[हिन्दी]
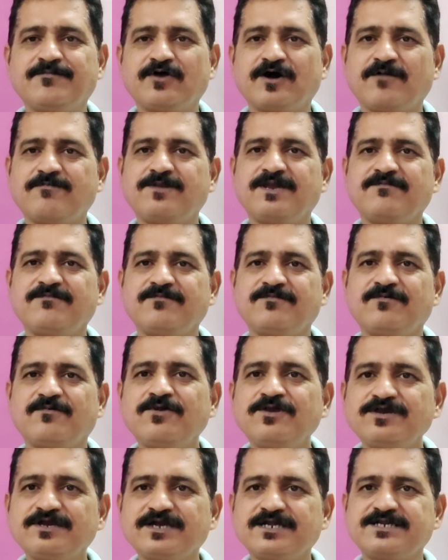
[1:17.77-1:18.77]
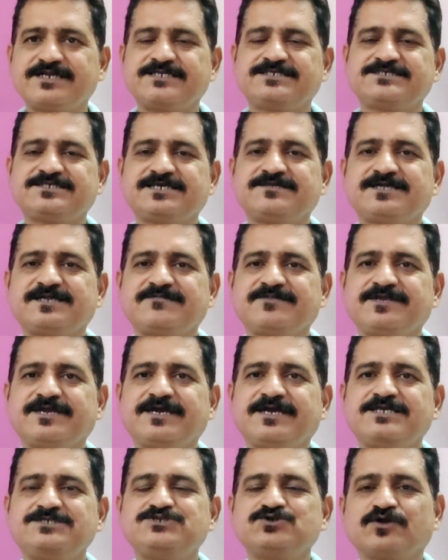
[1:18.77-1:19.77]
प्रॉब्लम उन कंट्रीज़ के अंदर भी
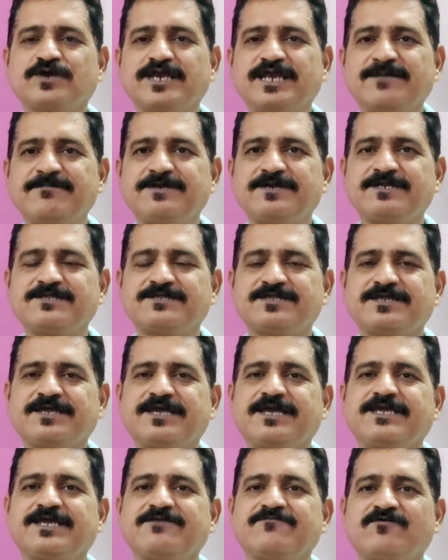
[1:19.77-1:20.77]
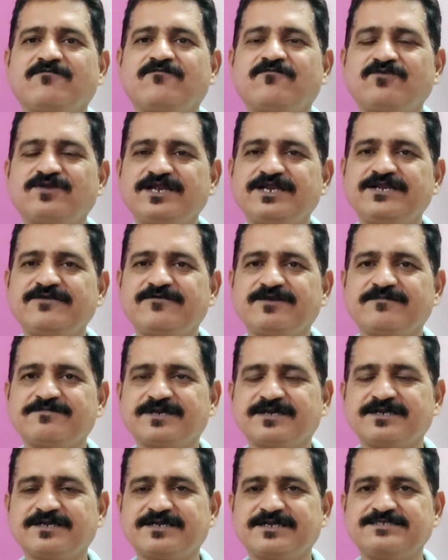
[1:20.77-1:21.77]
है जो क्लेम करते हैं कि वो फुली
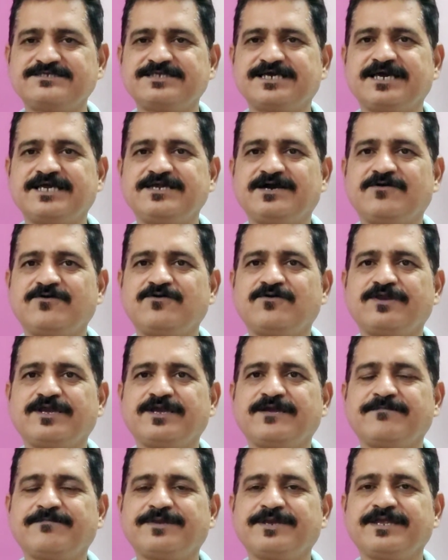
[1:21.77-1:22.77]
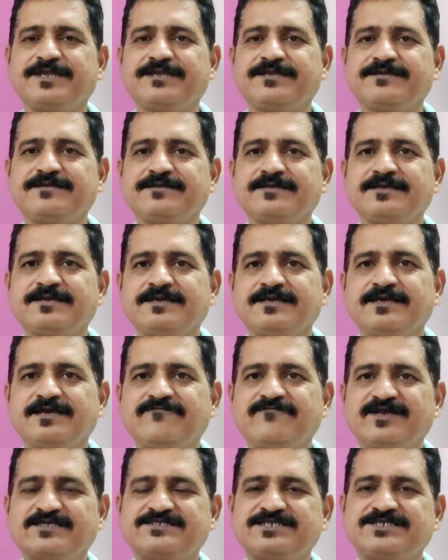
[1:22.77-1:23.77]
डेवलप्ड कंट्रीज़ हैं या उन्होंने अपनी
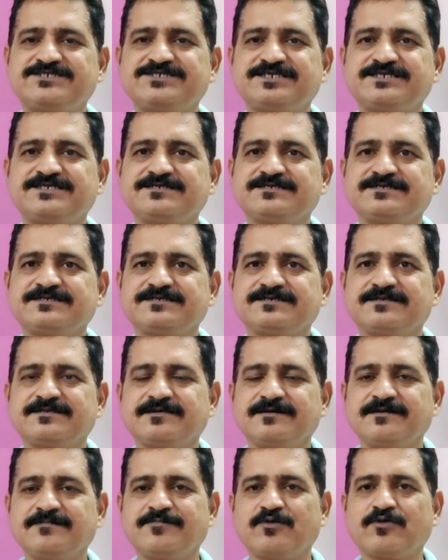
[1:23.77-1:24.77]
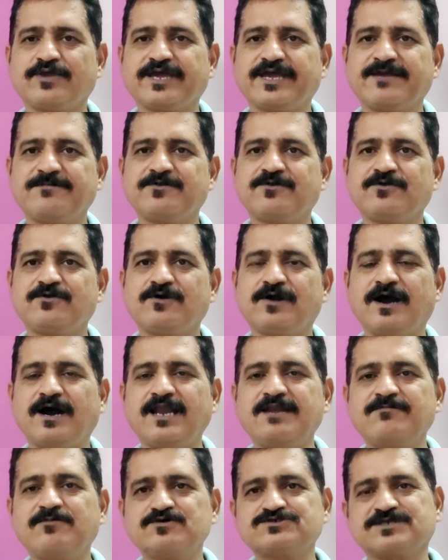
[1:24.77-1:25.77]
वैक्सीनेशन प्रोग्राम को
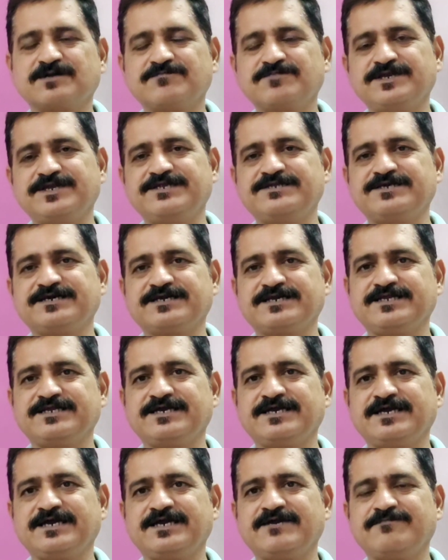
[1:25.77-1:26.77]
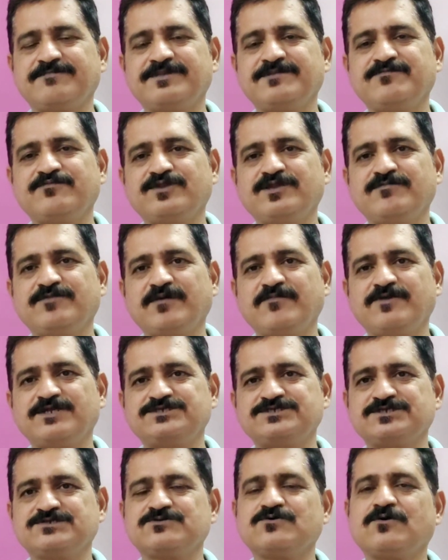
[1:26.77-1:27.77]
ऑलमोस्ट कंप्लीट कर लिया है अपनी पूरी
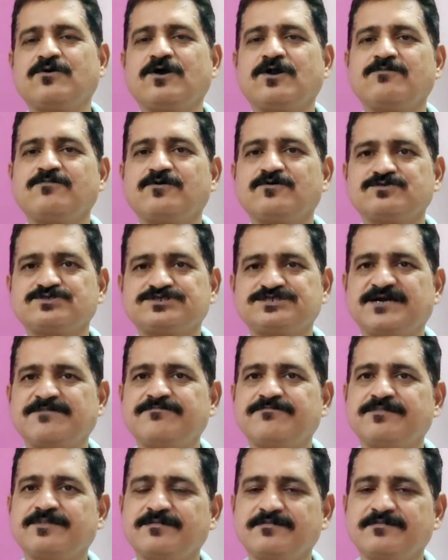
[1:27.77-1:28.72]
पॉपुलेशन को ऑलमोस्ट या